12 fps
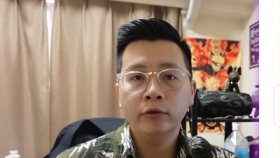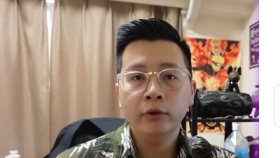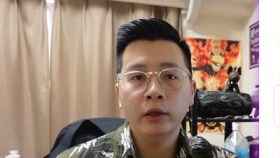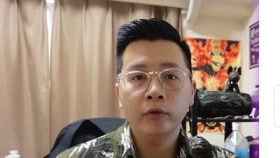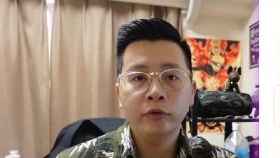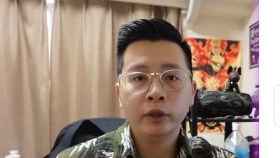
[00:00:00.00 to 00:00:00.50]

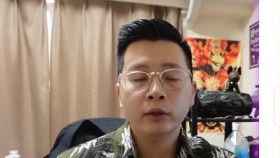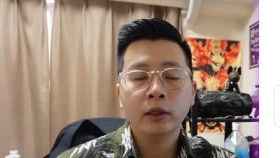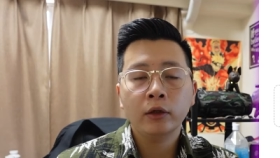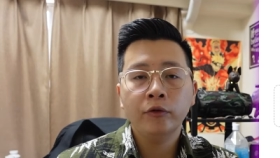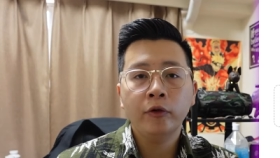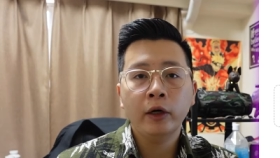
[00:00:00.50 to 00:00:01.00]
phải viết các
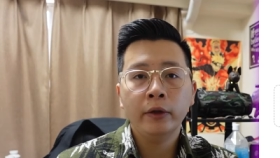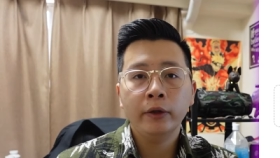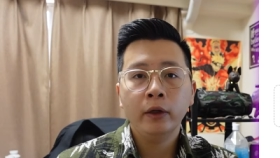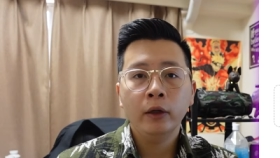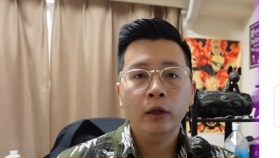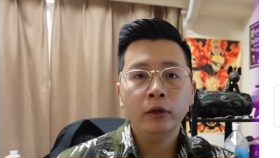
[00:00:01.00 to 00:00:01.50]
cái file
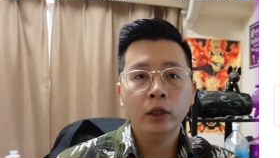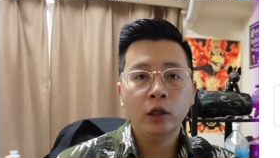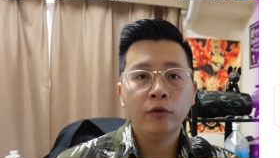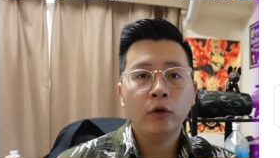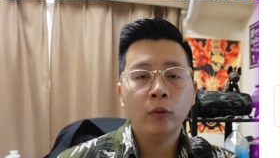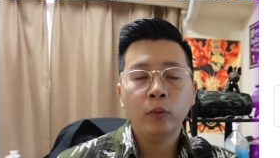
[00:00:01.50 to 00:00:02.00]

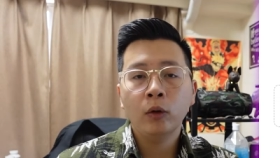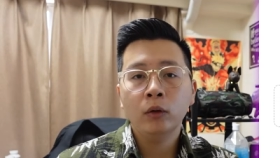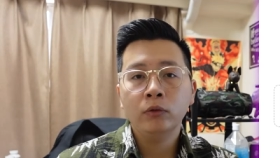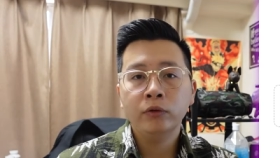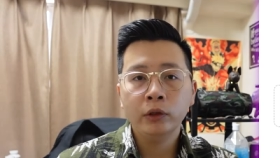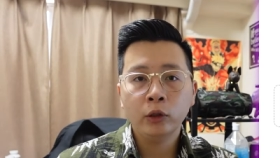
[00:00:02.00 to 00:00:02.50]
Terraform
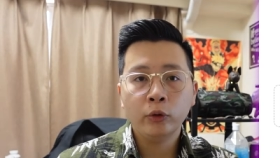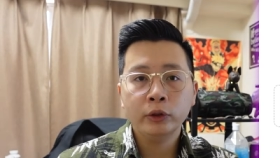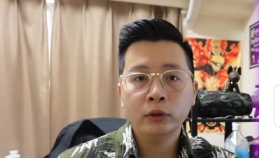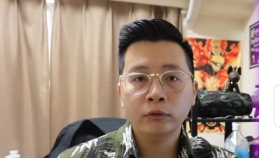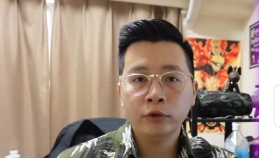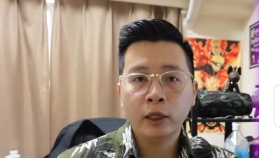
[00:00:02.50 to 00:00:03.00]

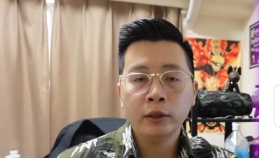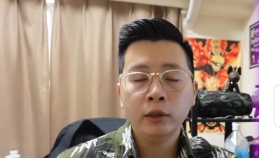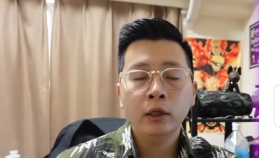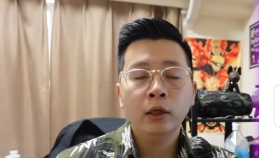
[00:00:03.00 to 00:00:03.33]
configuration file